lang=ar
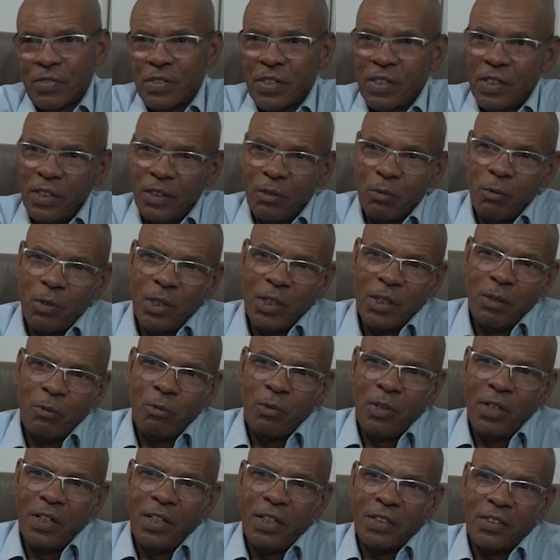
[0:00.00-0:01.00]
السيد والي
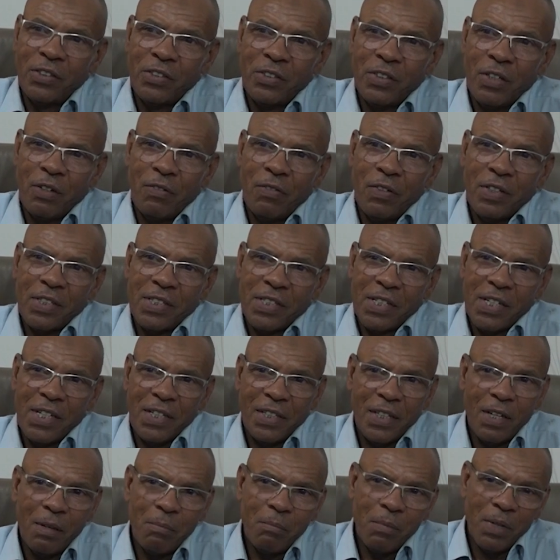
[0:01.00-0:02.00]
ولايه الجلفه
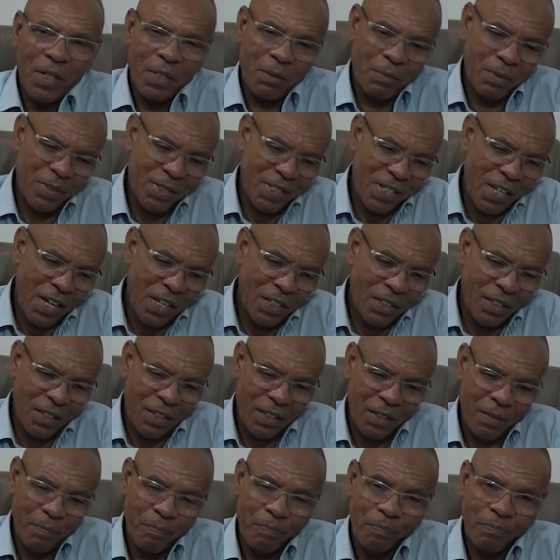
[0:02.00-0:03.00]
السيد عمار بن سعد
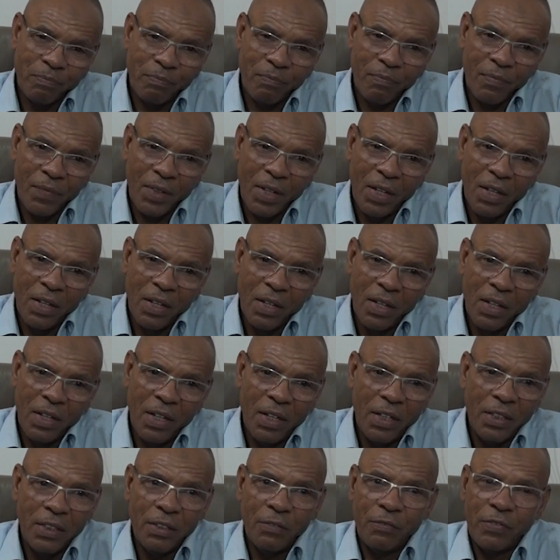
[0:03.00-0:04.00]

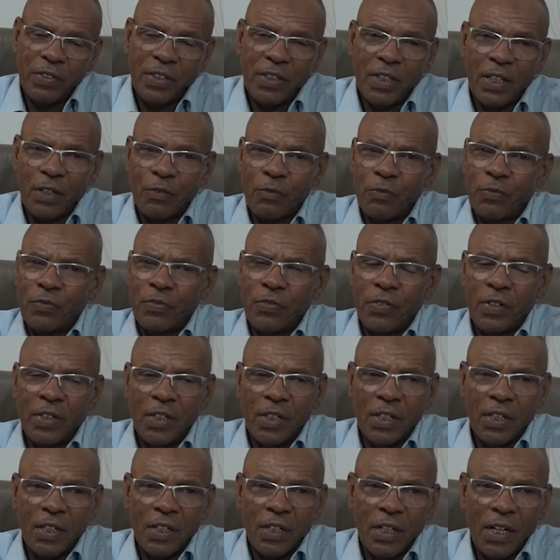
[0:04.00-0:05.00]
يعني في ظرف
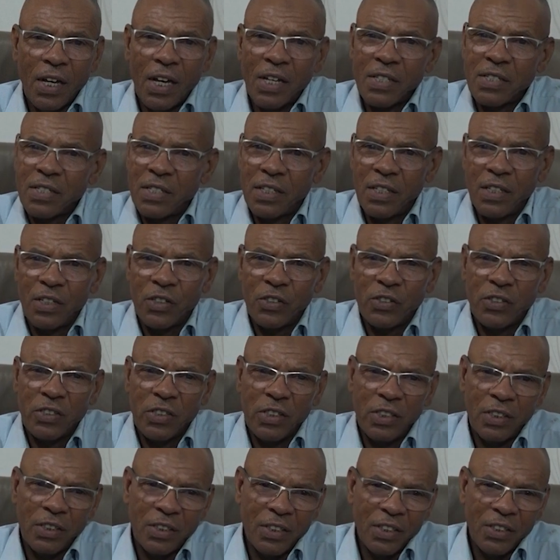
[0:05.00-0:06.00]
قصير
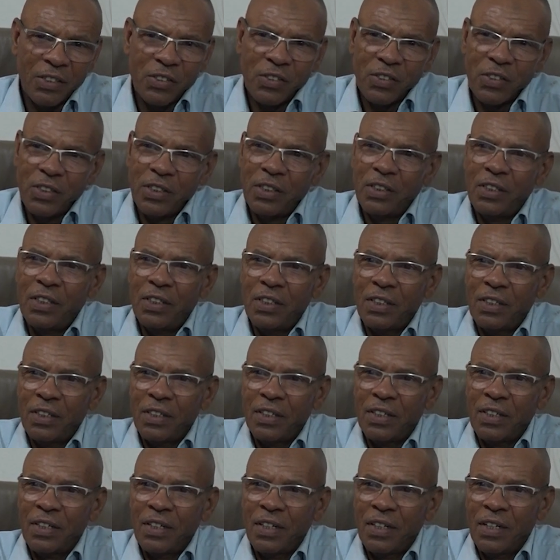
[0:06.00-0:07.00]
جدا جدا
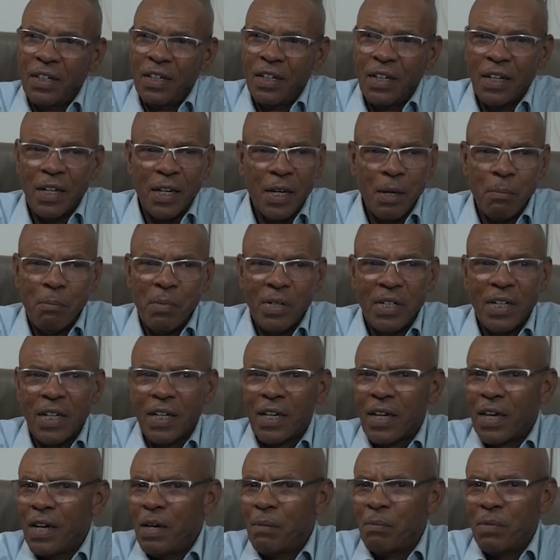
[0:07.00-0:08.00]
كملنا
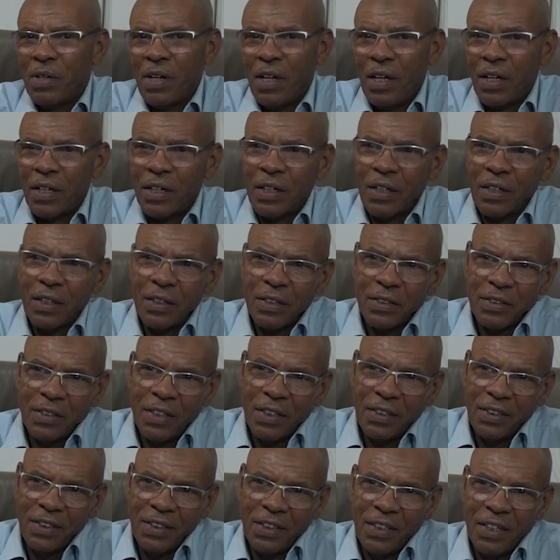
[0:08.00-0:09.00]
كامل العراقيل
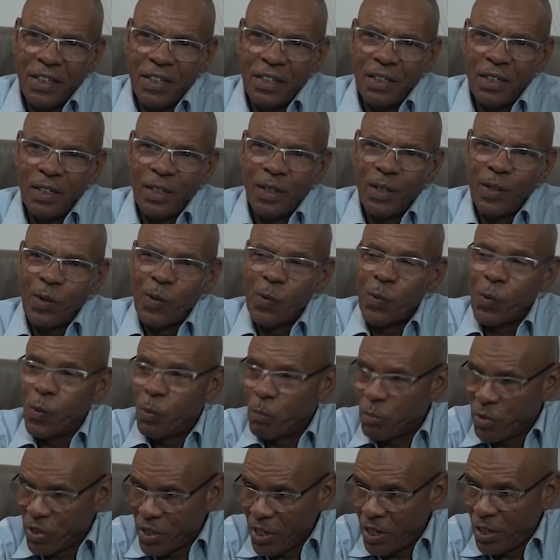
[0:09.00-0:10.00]
تحديناها
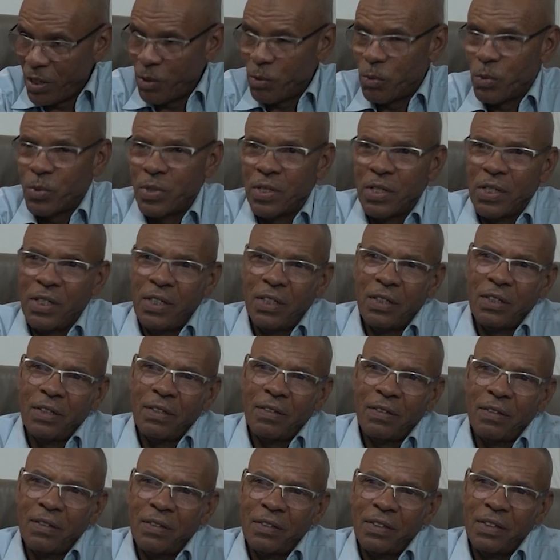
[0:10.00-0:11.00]
ومشى له زين
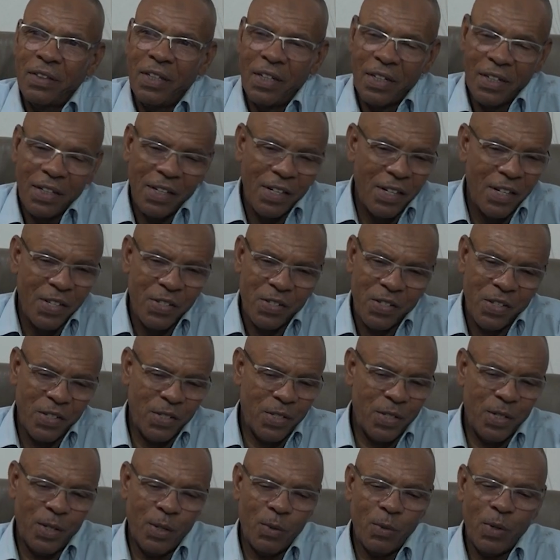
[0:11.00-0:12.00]
درنا لي
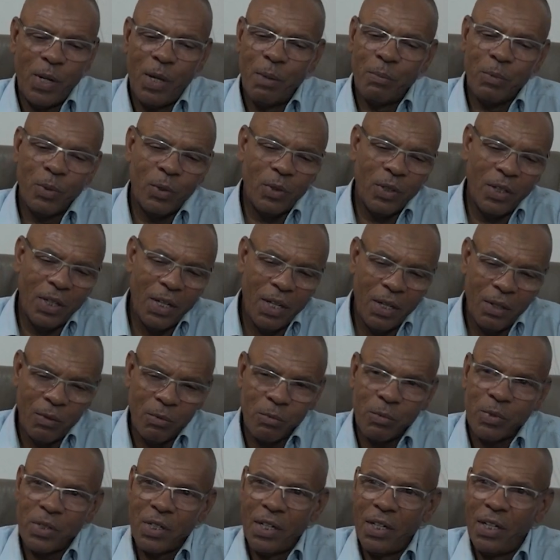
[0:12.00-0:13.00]
زيسي والحمد لله
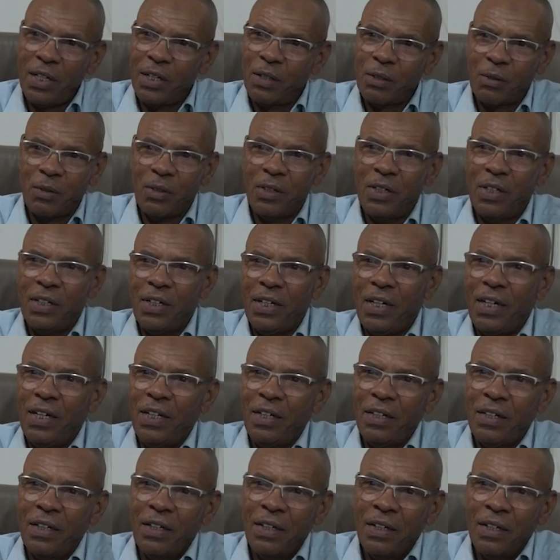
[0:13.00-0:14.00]
ومشى على كل
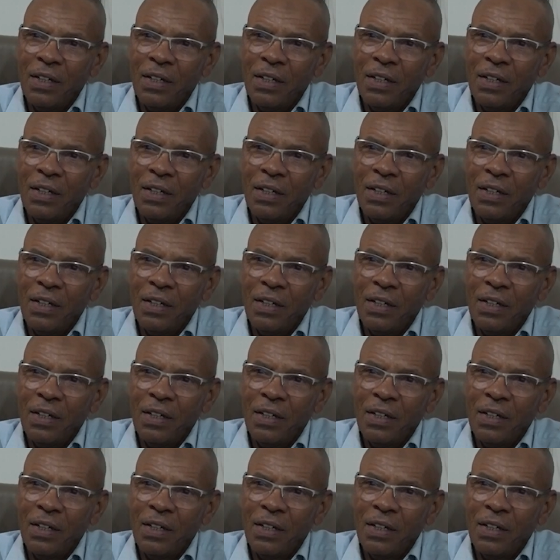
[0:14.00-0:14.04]
حال